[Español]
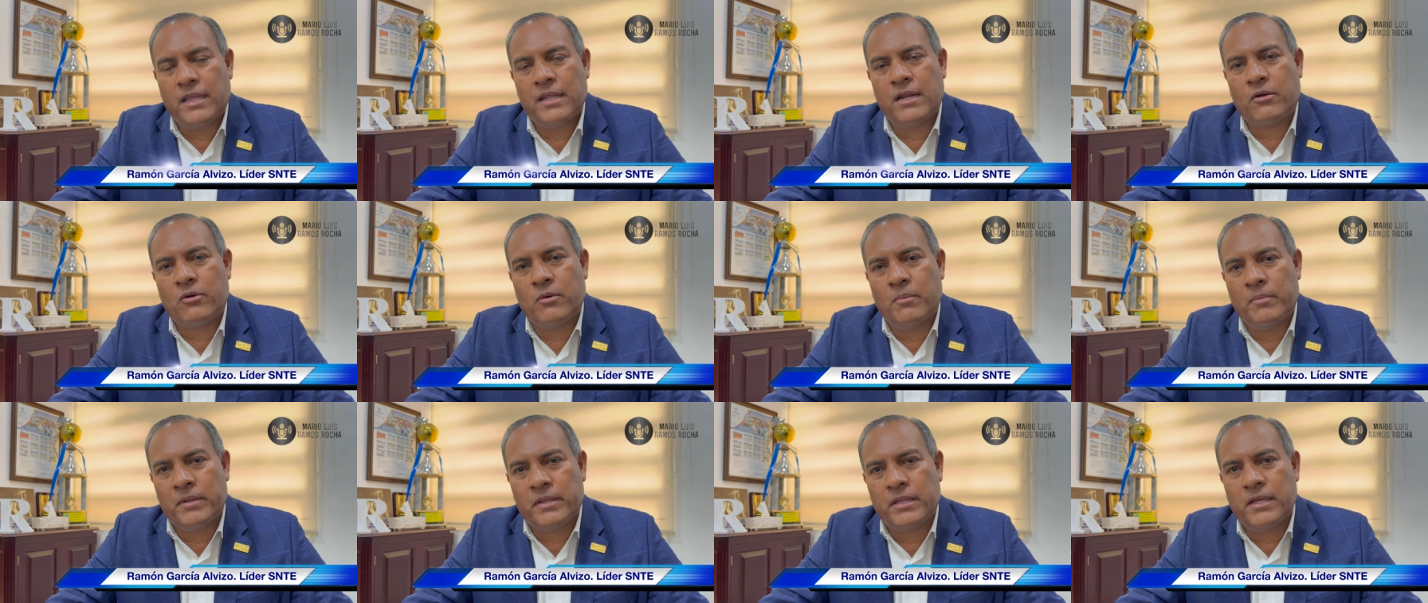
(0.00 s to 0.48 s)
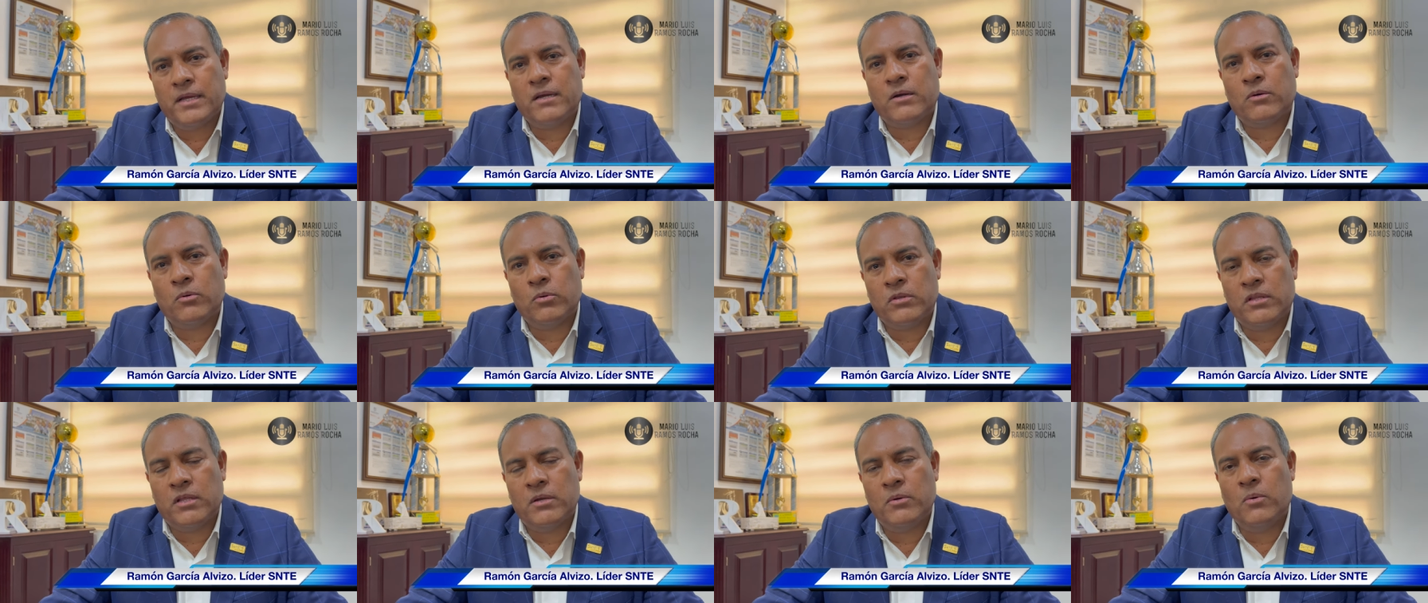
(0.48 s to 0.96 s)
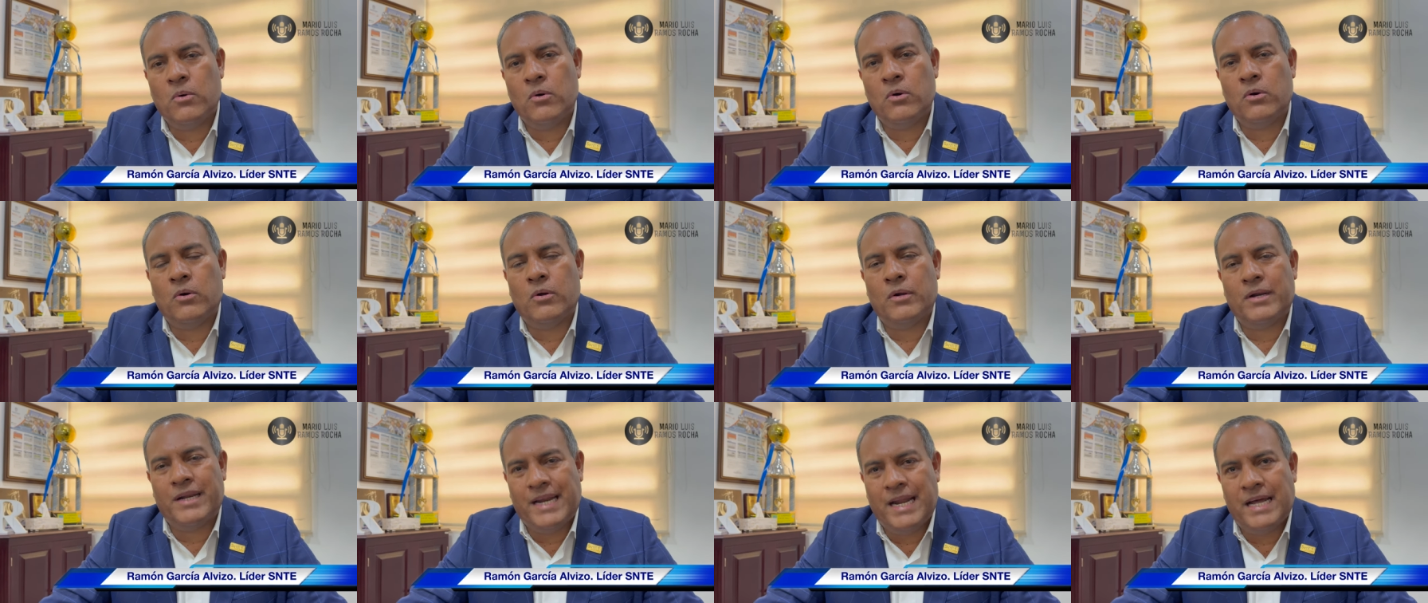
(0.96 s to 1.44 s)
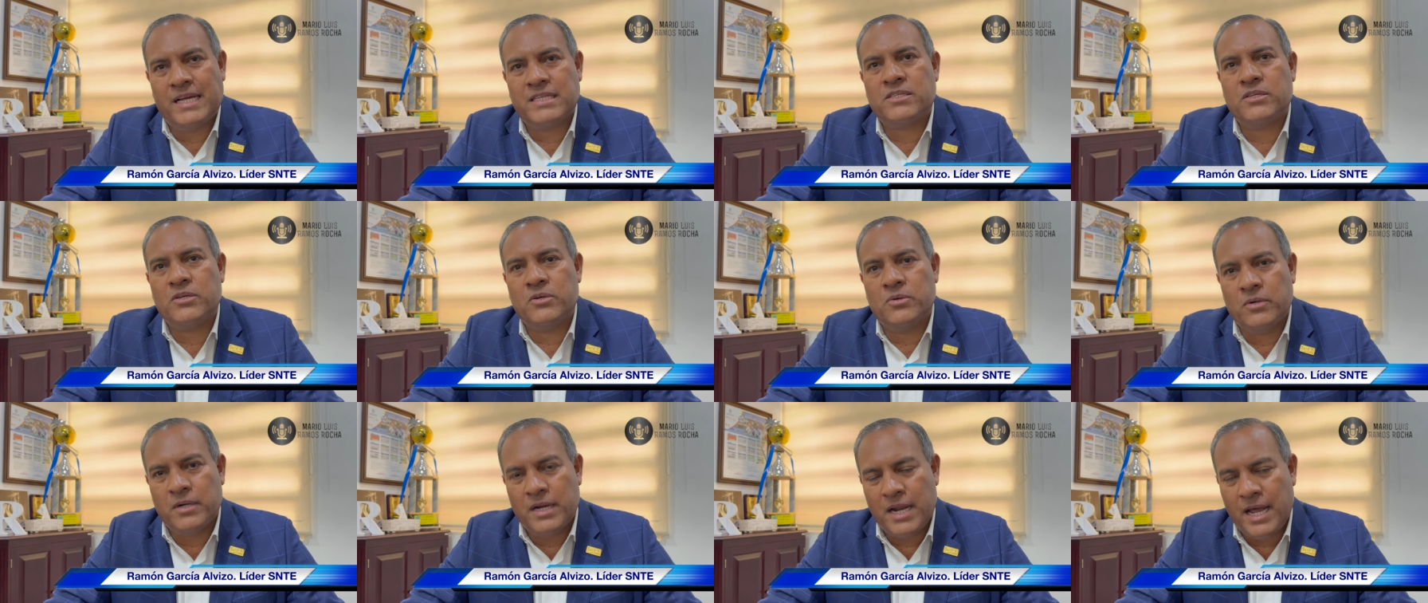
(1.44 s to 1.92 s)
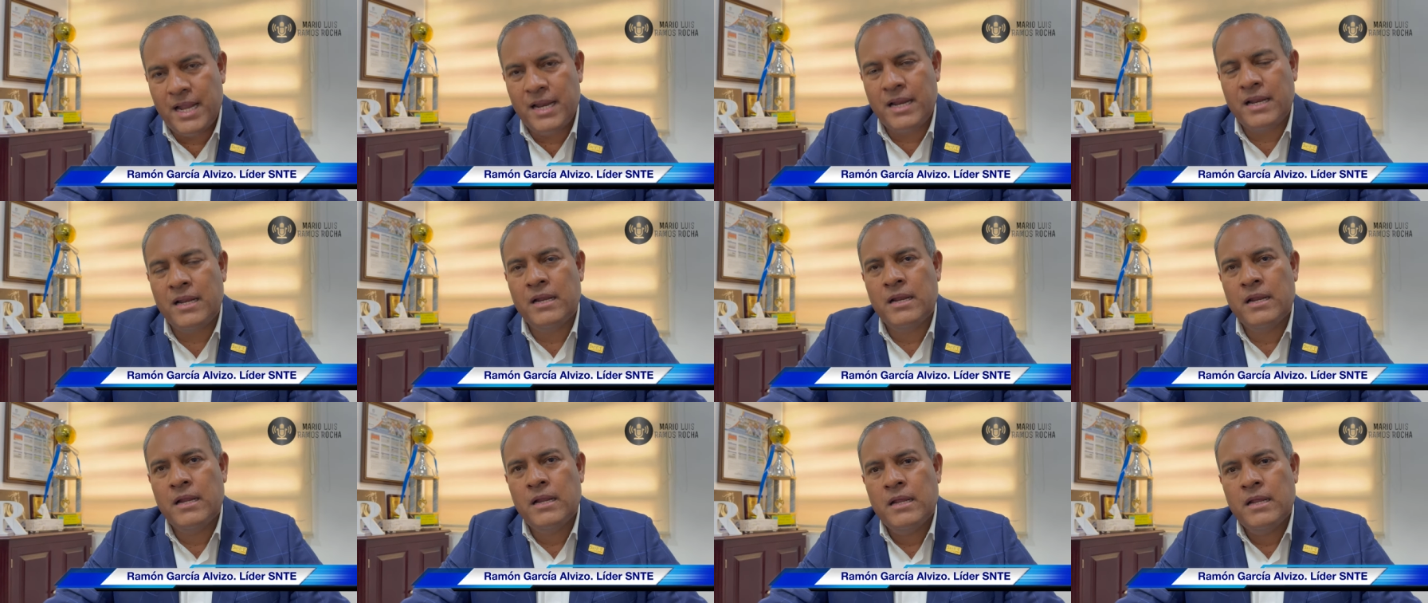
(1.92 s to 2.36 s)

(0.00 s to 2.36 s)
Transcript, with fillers: del Comité Ejecutivo Nacional